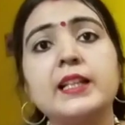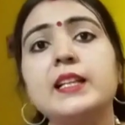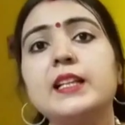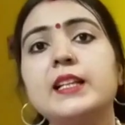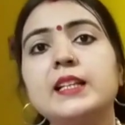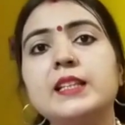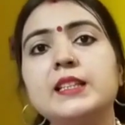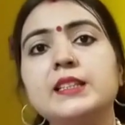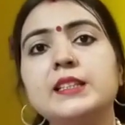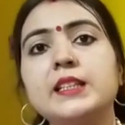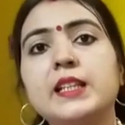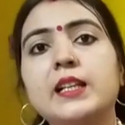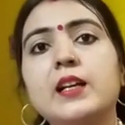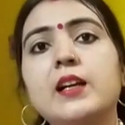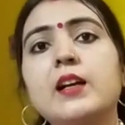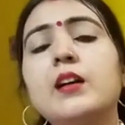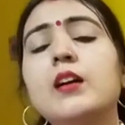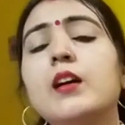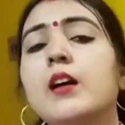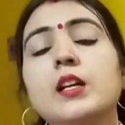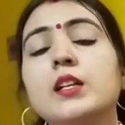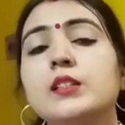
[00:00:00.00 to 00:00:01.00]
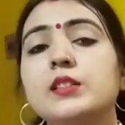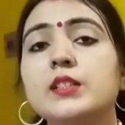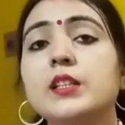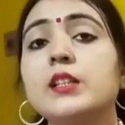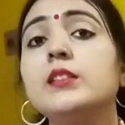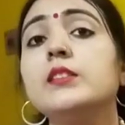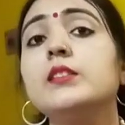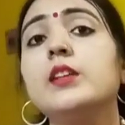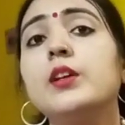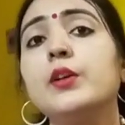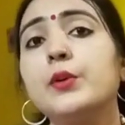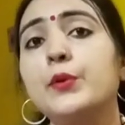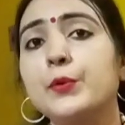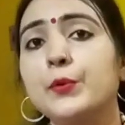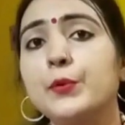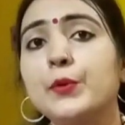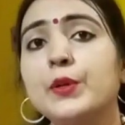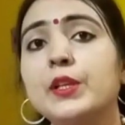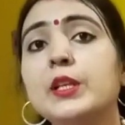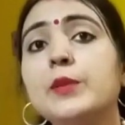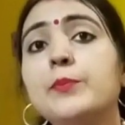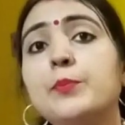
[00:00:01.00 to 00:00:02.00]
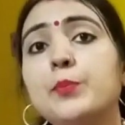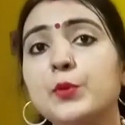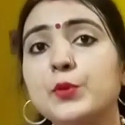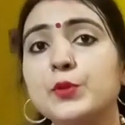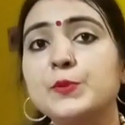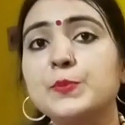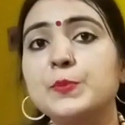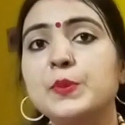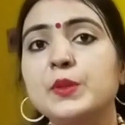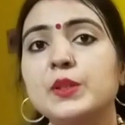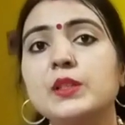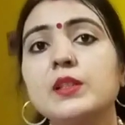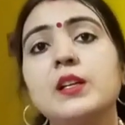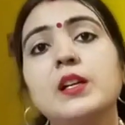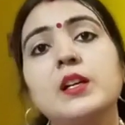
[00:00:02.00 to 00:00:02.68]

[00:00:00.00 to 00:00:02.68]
ले लीजिएगा चंदन रोली पुष्प